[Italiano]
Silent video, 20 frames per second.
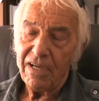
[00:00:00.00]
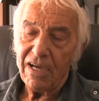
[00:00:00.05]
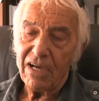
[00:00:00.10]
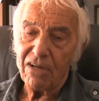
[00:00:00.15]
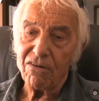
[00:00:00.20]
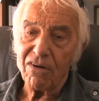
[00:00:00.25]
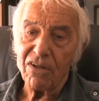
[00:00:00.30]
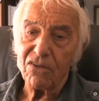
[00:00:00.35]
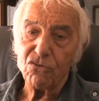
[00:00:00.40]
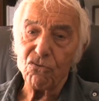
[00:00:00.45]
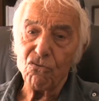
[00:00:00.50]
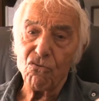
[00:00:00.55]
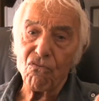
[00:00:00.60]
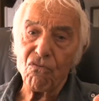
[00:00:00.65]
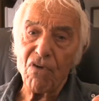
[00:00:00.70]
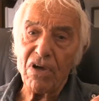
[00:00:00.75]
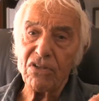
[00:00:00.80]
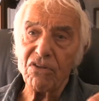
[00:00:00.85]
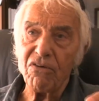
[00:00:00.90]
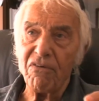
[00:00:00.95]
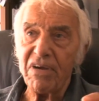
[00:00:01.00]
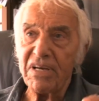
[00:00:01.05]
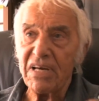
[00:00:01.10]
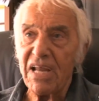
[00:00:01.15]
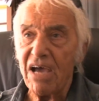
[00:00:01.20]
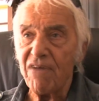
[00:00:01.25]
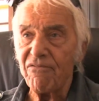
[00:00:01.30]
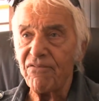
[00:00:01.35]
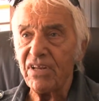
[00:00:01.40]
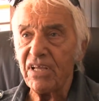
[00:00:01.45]
Allora, tu quando vai in
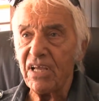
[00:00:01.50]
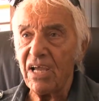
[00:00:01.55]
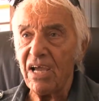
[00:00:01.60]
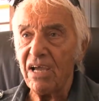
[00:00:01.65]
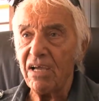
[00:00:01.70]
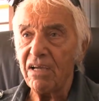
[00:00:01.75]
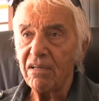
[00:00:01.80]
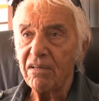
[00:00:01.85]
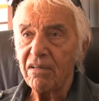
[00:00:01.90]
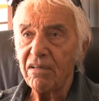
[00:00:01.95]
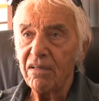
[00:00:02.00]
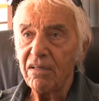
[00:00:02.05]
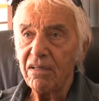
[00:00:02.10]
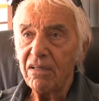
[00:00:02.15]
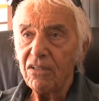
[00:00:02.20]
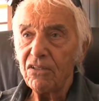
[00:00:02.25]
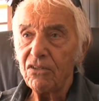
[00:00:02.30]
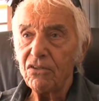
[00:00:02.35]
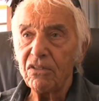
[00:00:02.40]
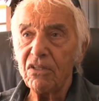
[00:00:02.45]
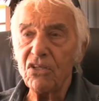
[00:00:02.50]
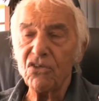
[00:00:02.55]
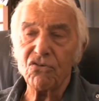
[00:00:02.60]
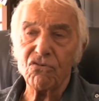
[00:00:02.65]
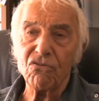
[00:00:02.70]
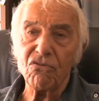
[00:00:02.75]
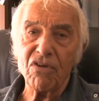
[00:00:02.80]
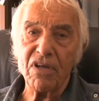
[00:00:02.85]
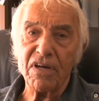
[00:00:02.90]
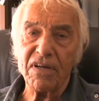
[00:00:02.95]
Africa,
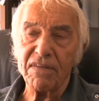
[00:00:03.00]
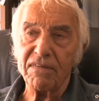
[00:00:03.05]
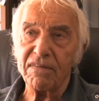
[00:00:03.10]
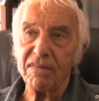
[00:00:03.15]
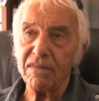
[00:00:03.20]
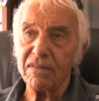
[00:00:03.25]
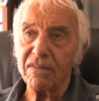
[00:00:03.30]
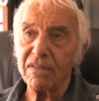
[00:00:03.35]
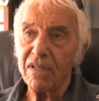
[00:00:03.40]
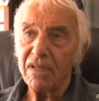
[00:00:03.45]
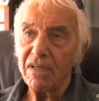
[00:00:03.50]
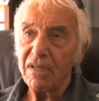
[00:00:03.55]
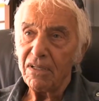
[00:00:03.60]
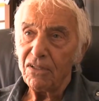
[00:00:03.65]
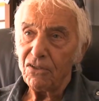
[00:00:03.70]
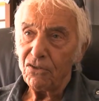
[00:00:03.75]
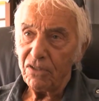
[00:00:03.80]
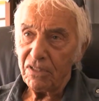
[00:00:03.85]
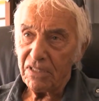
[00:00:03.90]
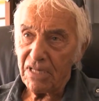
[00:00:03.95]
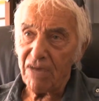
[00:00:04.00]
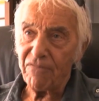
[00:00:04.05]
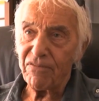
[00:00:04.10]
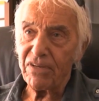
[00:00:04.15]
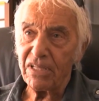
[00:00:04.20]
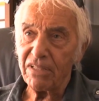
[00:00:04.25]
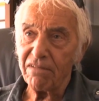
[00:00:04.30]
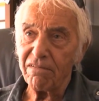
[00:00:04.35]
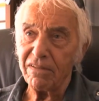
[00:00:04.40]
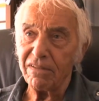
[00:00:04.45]
nessuno è razzista. In
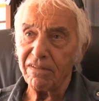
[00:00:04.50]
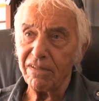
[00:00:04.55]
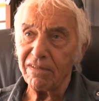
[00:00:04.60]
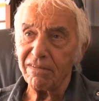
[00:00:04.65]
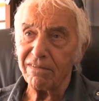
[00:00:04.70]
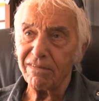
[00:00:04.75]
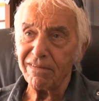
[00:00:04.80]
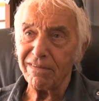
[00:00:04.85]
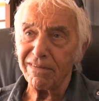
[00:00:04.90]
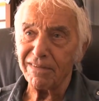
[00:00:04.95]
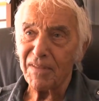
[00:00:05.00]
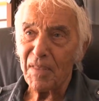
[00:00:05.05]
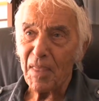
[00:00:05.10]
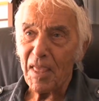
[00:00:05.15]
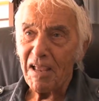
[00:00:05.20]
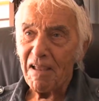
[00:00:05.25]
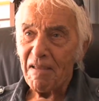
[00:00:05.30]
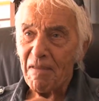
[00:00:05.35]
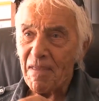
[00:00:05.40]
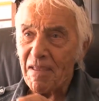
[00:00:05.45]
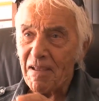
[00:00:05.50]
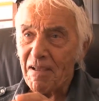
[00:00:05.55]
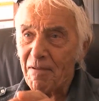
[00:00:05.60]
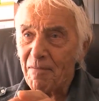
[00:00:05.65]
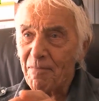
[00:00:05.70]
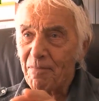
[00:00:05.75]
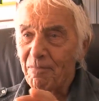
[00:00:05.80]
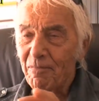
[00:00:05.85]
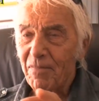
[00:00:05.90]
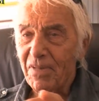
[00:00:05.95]
Africa diventi razzista.
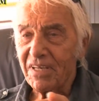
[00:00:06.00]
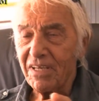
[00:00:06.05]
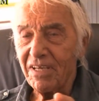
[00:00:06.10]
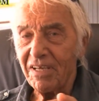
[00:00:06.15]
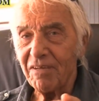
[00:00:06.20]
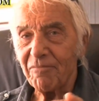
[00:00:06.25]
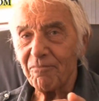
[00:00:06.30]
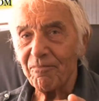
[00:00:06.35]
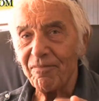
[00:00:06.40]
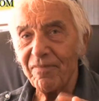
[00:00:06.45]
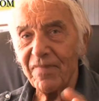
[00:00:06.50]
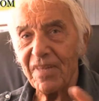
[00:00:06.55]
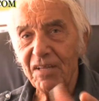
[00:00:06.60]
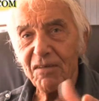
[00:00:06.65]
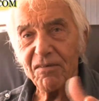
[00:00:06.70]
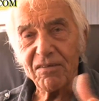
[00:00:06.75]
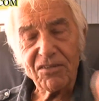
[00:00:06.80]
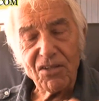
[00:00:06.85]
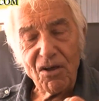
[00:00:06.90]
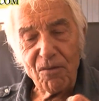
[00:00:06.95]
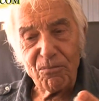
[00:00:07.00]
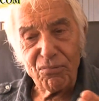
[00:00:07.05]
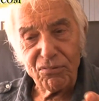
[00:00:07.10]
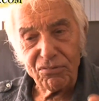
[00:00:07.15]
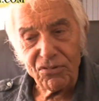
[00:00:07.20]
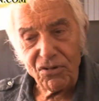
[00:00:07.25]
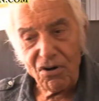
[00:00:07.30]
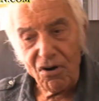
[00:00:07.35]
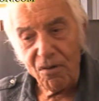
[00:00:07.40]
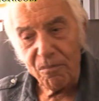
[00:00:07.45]
Perché, no,
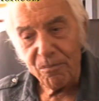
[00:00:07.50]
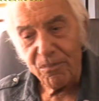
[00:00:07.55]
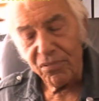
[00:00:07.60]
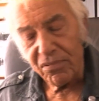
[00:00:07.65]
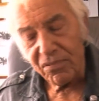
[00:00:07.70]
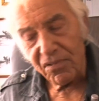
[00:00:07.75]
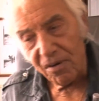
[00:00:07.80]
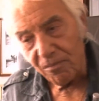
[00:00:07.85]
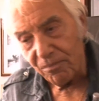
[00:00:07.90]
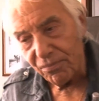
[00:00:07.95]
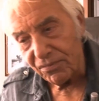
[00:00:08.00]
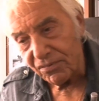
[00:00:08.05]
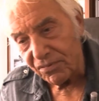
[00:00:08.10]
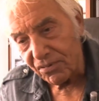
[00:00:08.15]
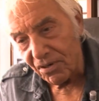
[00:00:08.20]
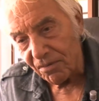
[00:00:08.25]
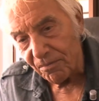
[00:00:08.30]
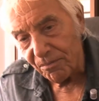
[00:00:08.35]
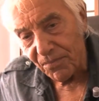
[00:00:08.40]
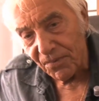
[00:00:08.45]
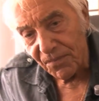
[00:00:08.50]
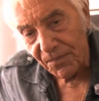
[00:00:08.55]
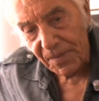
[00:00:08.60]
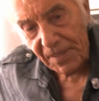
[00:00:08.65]
purtroppo, no, purtroppo,